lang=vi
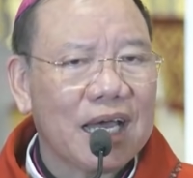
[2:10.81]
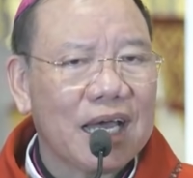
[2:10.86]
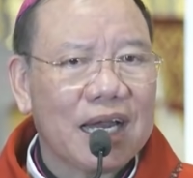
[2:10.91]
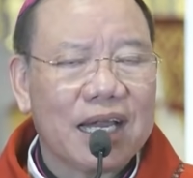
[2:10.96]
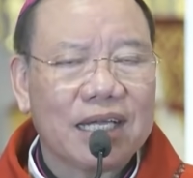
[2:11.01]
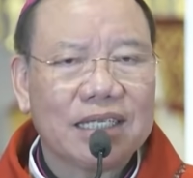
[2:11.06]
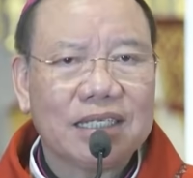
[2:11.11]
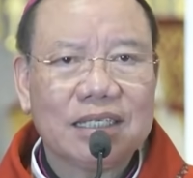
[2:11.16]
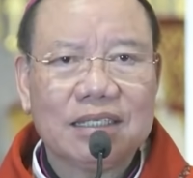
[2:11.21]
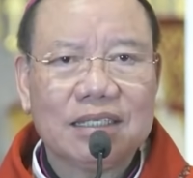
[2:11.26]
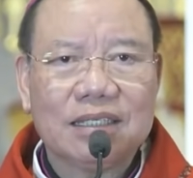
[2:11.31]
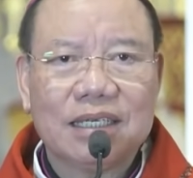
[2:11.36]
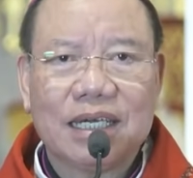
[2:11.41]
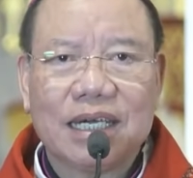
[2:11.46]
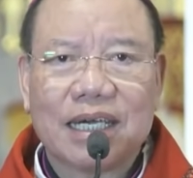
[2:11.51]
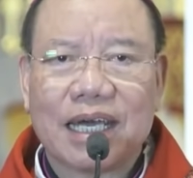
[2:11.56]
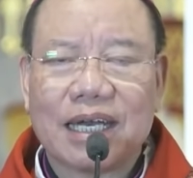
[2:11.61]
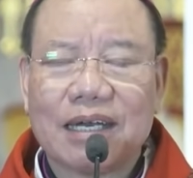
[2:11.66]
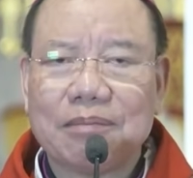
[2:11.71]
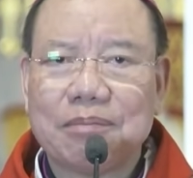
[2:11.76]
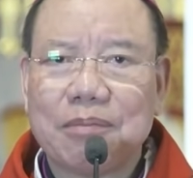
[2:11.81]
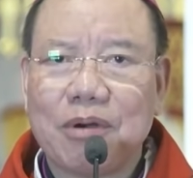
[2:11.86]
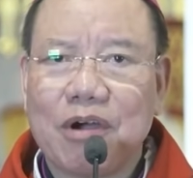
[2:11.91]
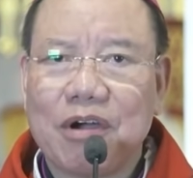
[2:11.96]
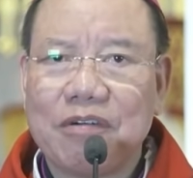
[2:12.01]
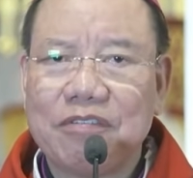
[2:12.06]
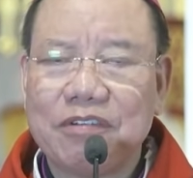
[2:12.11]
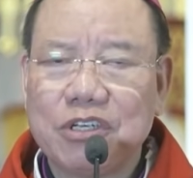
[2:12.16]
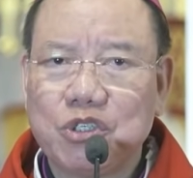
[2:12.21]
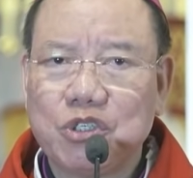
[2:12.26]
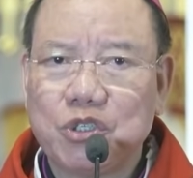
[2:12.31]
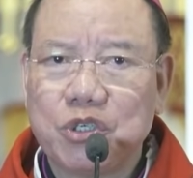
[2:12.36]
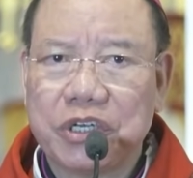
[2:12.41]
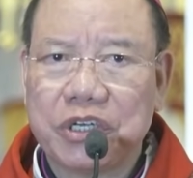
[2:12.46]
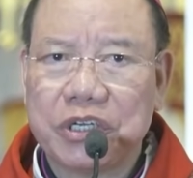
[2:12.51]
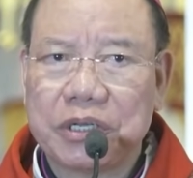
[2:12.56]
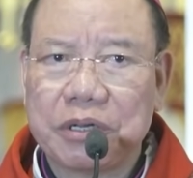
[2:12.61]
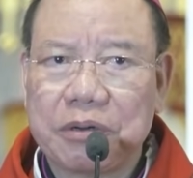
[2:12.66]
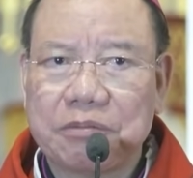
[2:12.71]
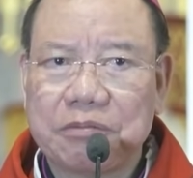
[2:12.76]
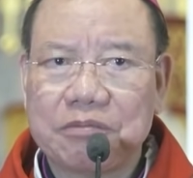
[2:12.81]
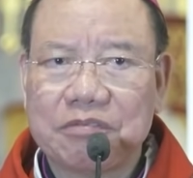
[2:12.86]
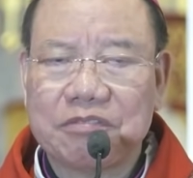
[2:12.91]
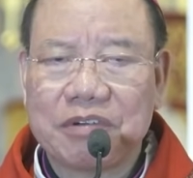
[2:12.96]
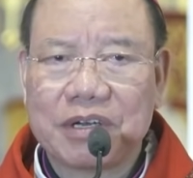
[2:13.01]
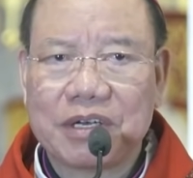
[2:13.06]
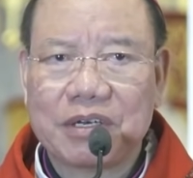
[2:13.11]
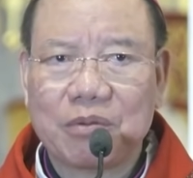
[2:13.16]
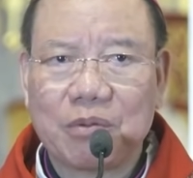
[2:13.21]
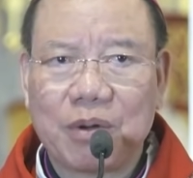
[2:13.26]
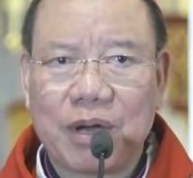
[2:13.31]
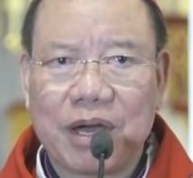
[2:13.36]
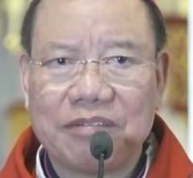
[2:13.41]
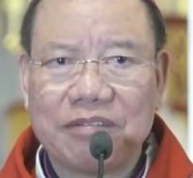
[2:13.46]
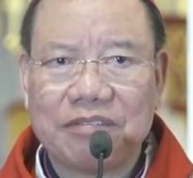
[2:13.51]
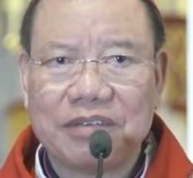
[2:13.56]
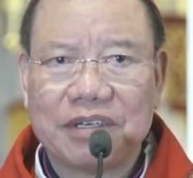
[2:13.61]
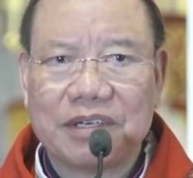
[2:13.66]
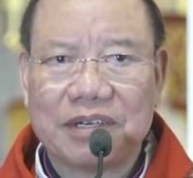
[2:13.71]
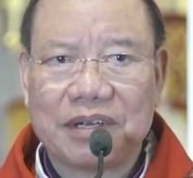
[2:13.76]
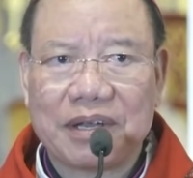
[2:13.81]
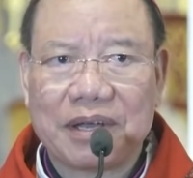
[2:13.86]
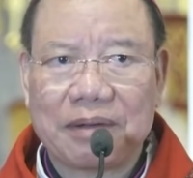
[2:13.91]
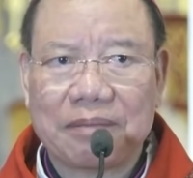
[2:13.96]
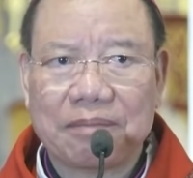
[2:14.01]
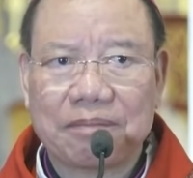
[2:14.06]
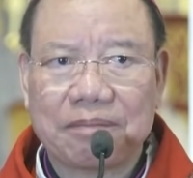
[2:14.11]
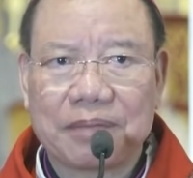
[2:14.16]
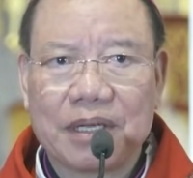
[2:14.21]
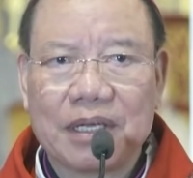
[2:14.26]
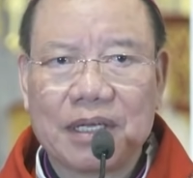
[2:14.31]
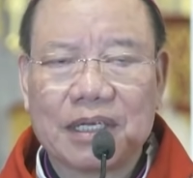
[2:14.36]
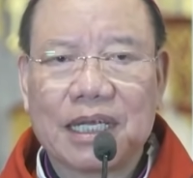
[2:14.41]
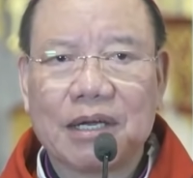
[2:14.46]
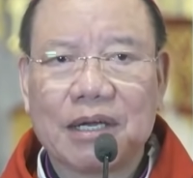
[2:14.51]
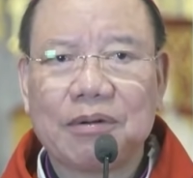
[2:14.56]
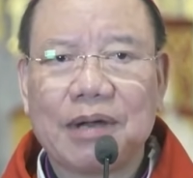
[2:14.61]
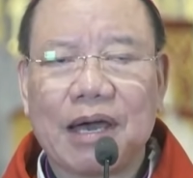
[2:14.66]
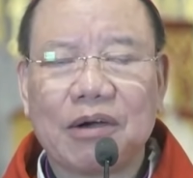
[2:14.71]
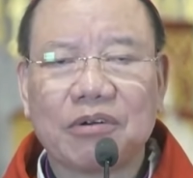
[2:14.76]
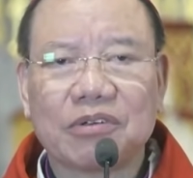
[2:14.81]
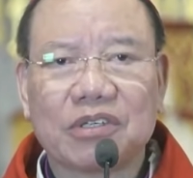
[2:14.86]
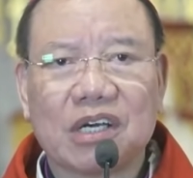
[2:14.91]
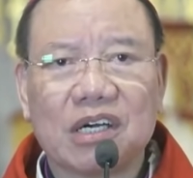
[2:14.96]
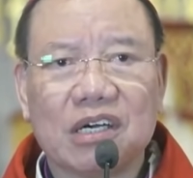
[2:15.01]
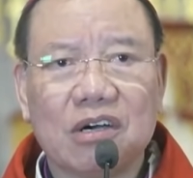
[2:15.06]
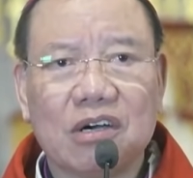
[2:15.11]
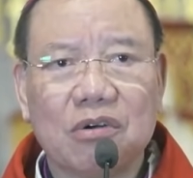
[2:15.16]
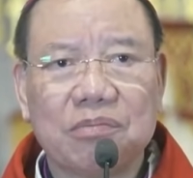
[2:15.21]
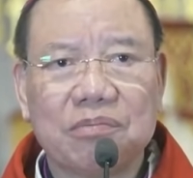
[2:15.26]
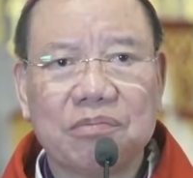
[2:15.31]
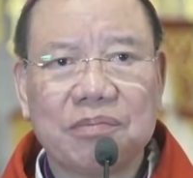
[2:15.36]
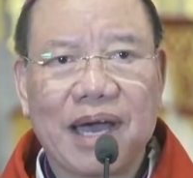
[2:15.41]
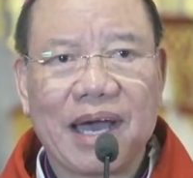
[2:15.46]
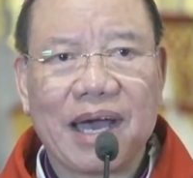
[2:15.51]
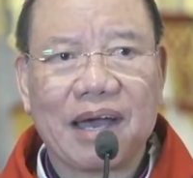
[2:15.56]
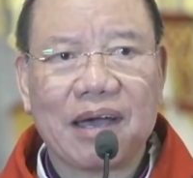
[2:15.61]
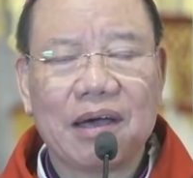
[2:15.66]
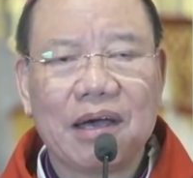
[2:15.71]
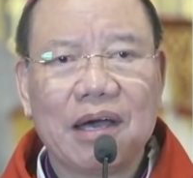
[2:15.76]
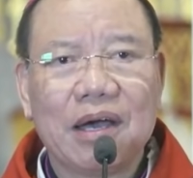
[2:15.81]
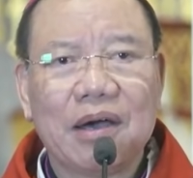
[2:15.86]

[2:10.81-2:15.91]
là những người gắn bó với truyền thống văn hóa Việt Nam theo đạo thờ ông bà